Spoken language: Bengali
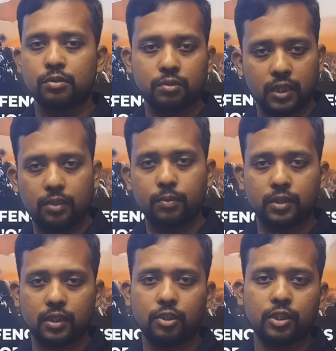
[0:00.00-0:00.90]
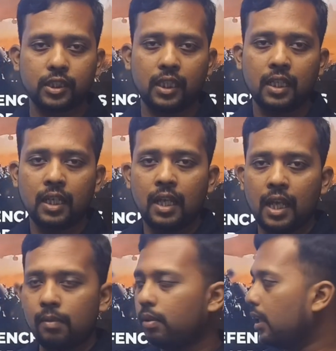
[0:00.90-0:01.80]
যুদ্ধের মধ্যে রয়েছে
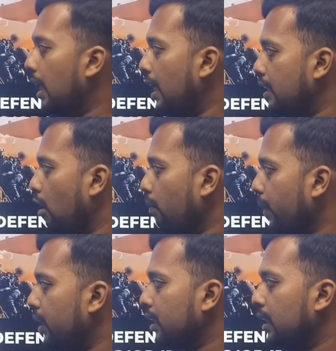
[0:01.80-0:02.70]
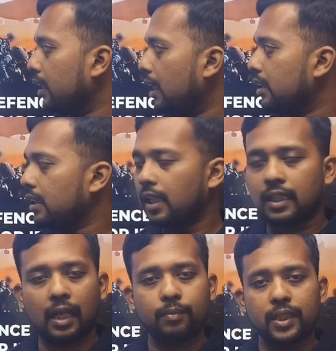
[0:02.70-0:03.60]
এবং এই যে অপারেশনটা সেটার
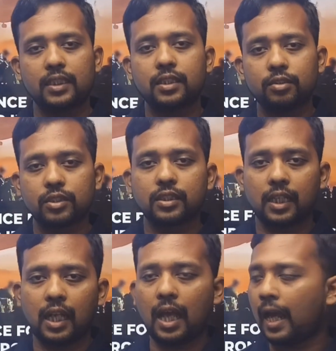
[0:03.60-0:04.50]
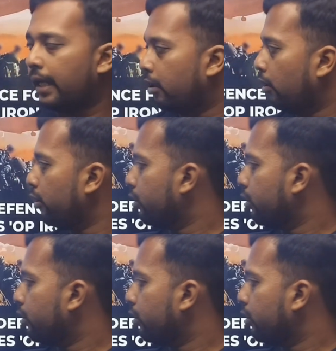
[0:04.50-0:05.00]
নাম দিয়েছে হচ্ছে তারা আয়রন